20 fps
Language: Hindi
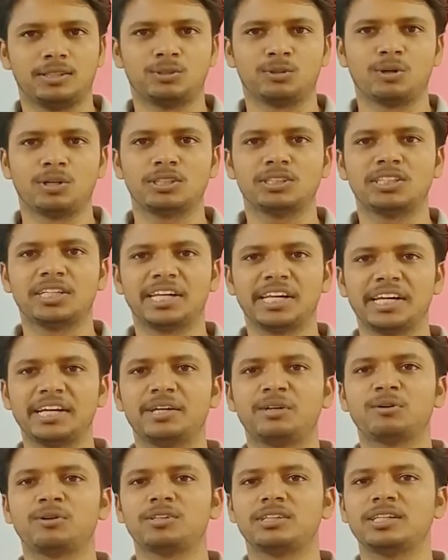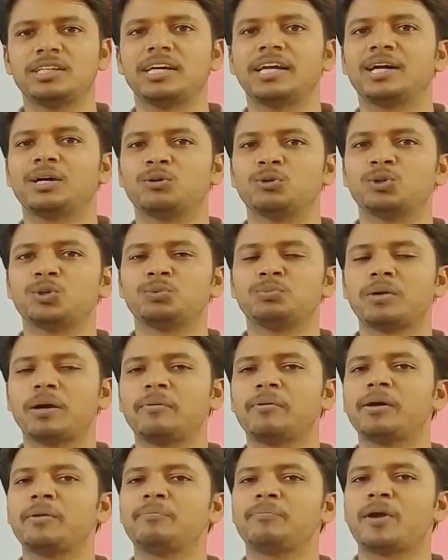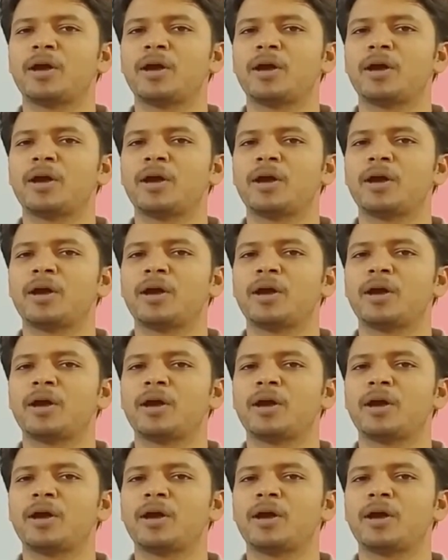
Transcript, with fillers: जो स्ट्रीट होती है उसमें भी